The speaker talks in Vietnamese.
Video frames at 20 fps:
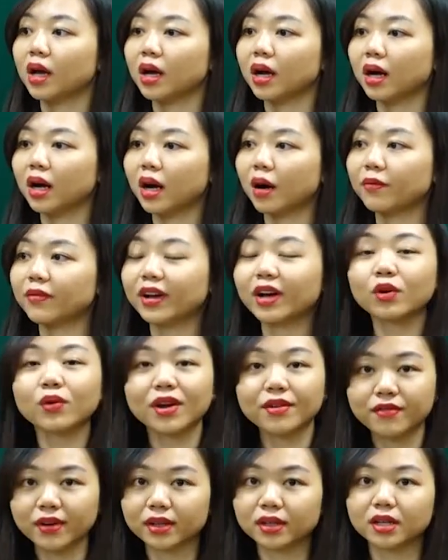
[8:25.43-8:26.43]
à, học với các
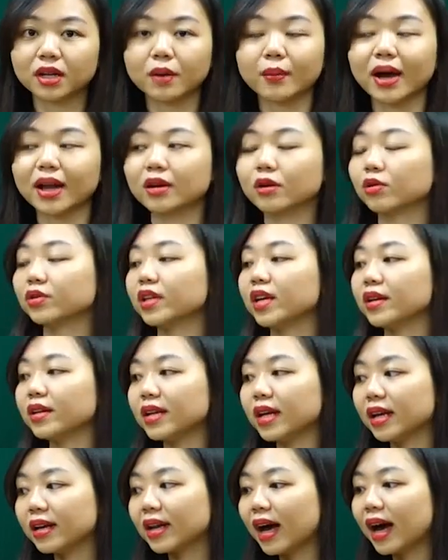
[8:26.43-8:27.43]
loài vật thì các bạn có thể
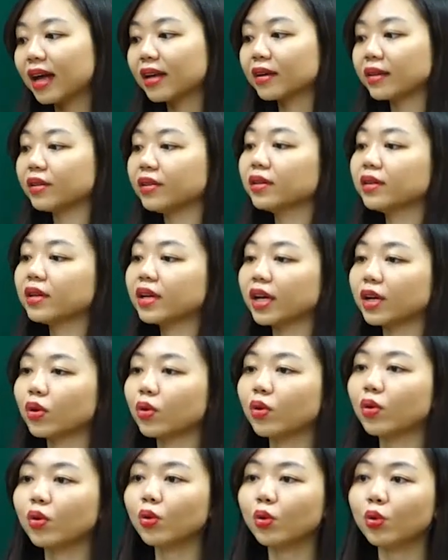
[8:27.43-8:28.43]
đến hẳn những cái
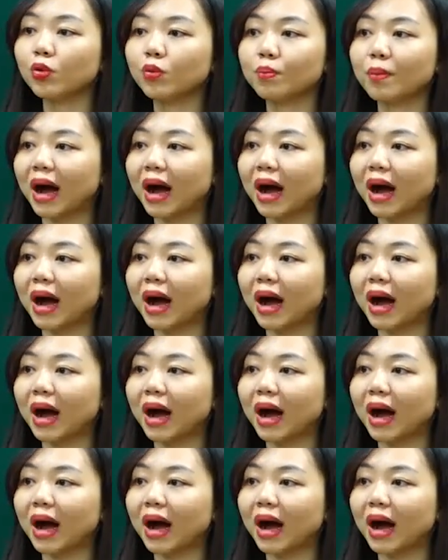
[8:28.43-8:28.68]
khu